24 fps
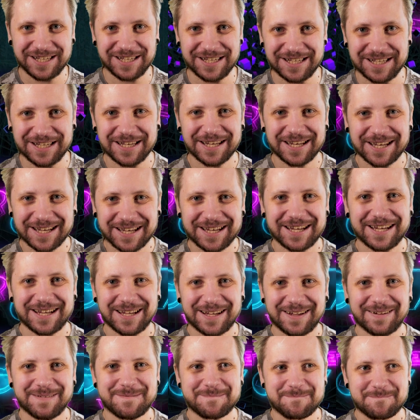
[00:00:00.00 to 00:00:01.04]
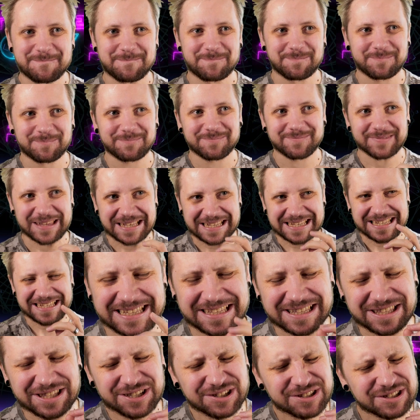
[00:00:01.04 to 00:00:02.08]
i... i
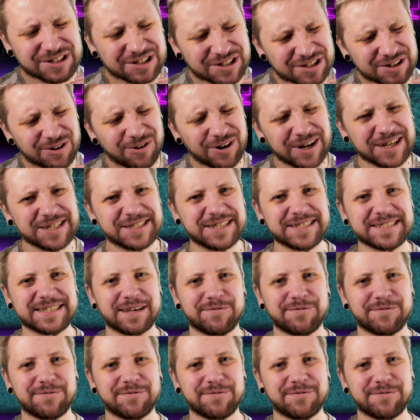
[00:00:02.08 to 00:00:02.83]
trochę się